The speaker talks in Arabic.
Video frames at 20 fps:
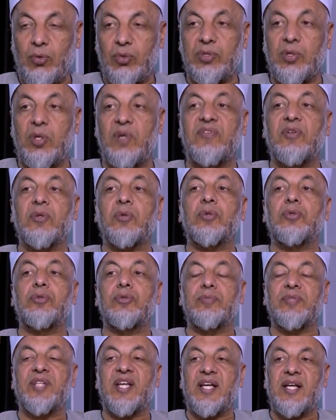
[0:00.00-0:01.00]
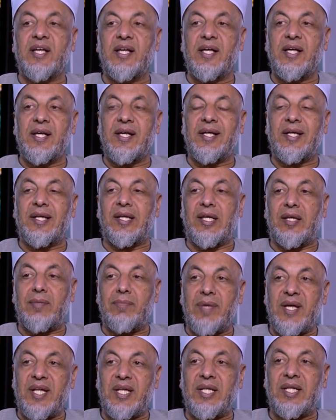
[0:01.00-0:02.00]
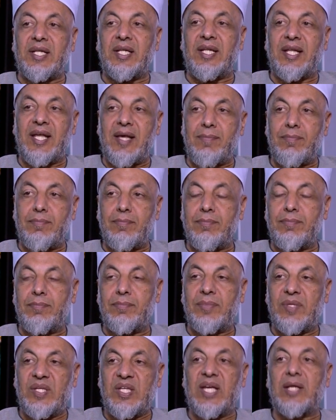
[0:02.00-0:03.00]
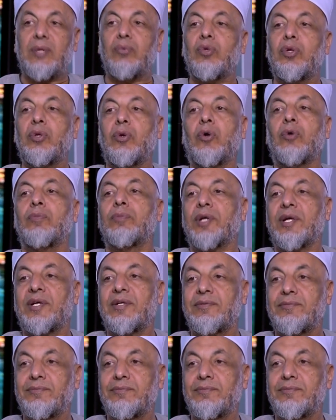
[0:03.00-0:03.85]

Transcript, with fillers: طواف القدوم ده لمن لم ينوي العمرة